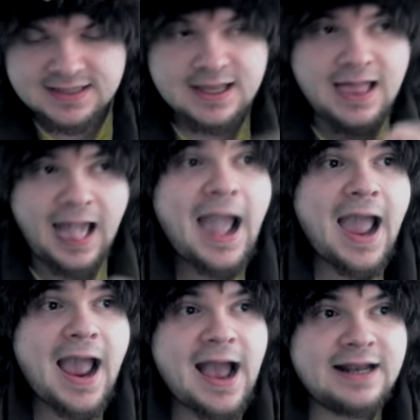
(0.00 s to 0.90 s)

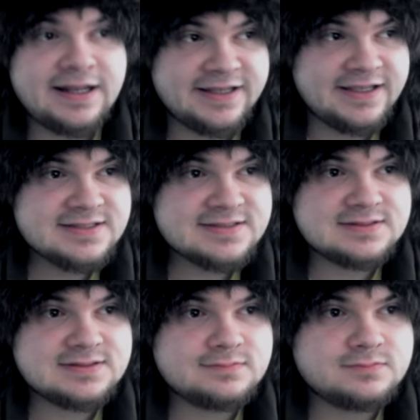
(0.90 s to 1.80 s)
Ah,
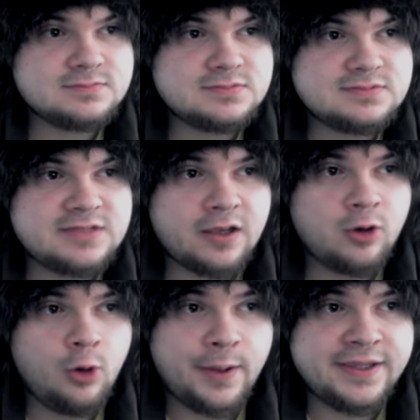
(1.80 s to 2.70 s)
allerdings, der
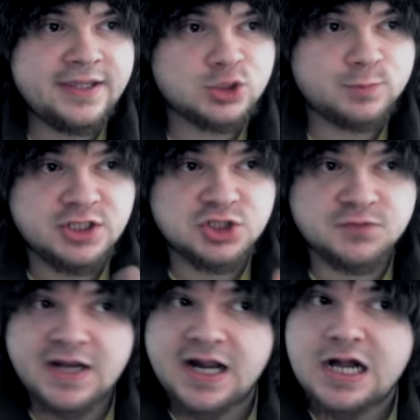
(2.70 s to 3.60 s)
Chroma Key spinnt schon
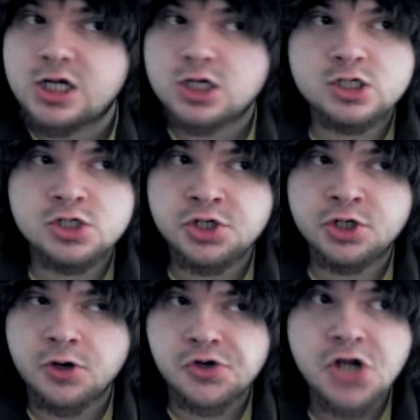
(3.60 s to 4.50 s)
wieder. Das ist nicht
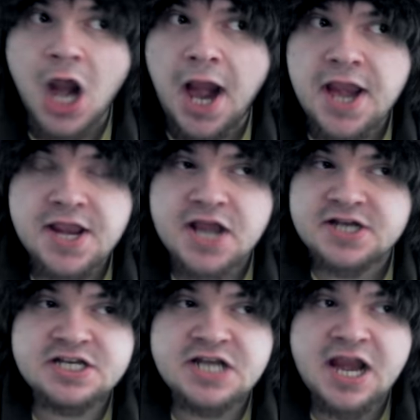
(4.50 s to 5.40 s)
gut. Nein, das
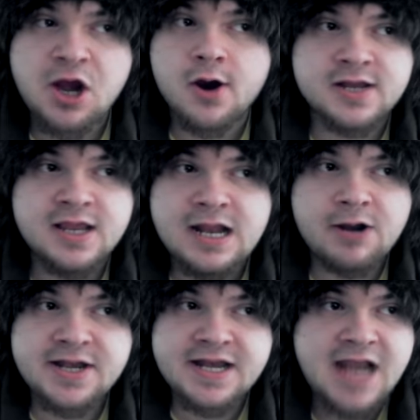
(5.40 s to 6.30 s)
ist nicht gut.
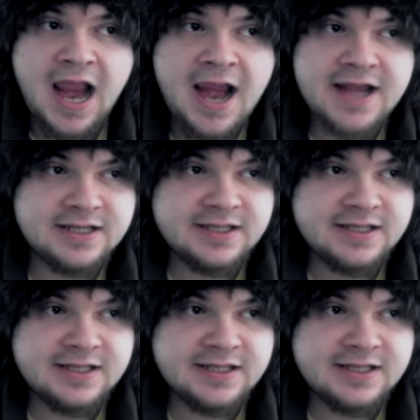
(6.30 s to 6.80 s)
Leute, nein.